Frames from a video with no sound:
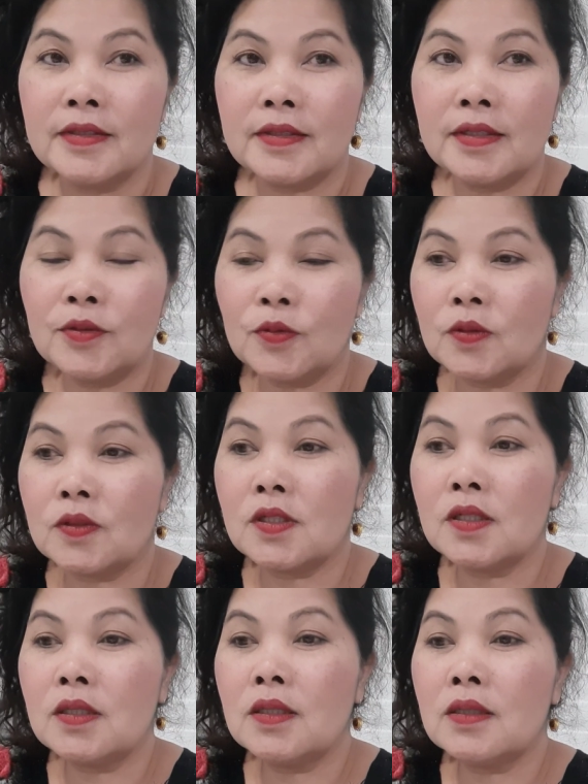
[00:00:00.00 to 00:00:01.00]
ซื้อ
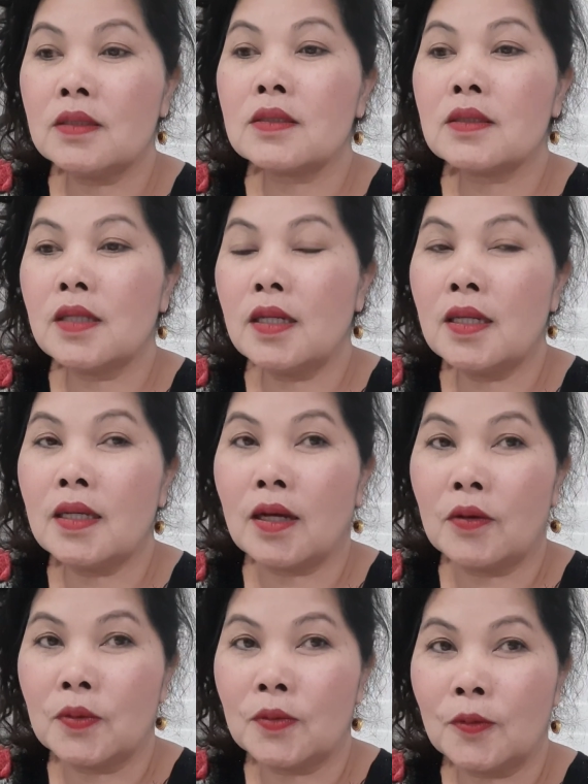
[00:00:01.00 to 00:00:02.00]
ซื้อที่นี่
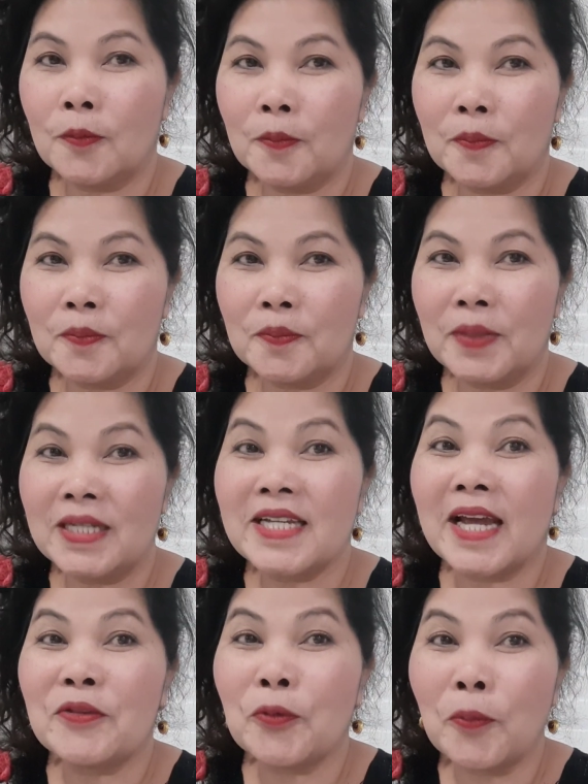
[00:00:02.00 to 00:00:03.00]
เขาไม่
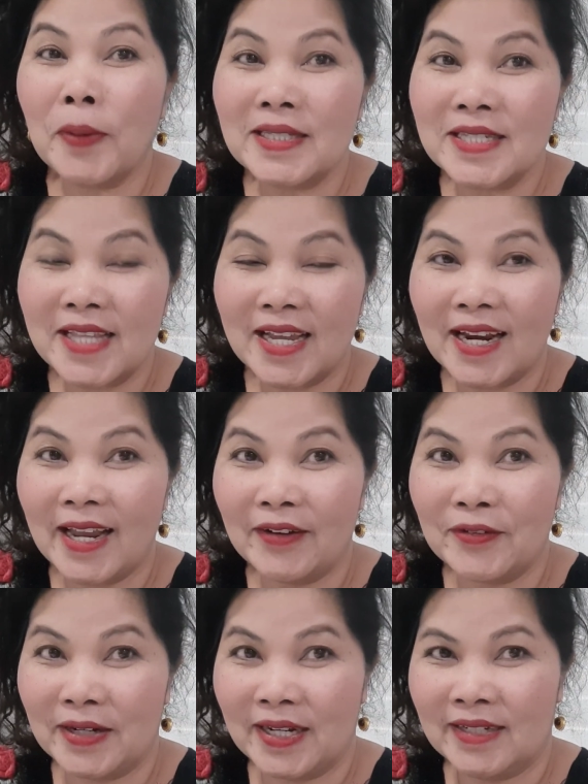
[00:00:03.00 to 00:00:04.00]
ใช้ ถุงพลาสติกแล้ว
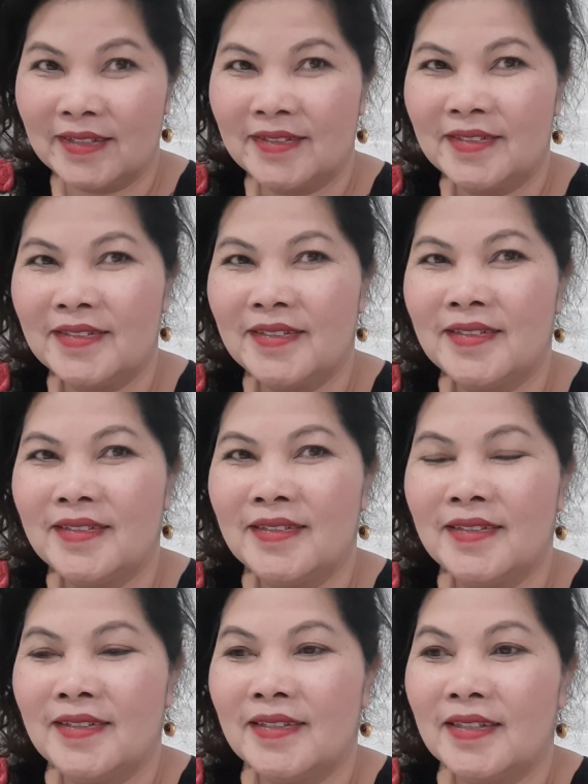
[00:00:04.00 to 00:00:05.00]
นะ
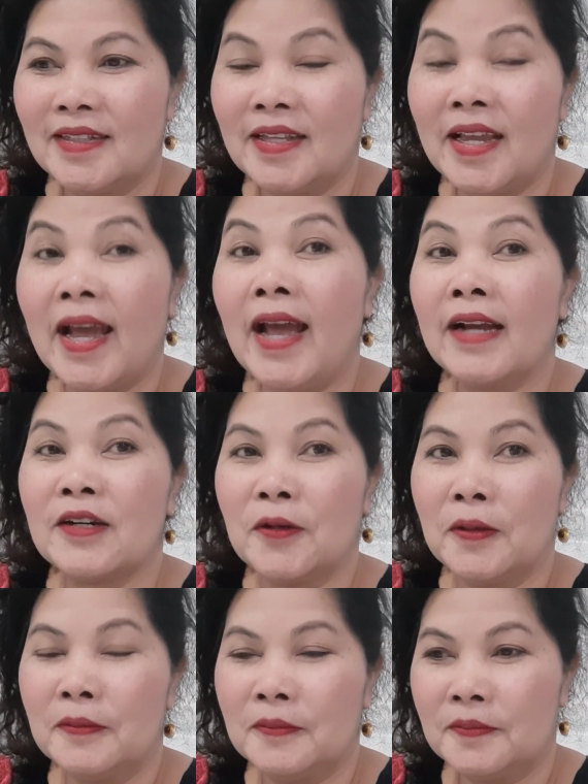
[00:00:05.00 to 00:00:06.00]
ในห้างเนาะ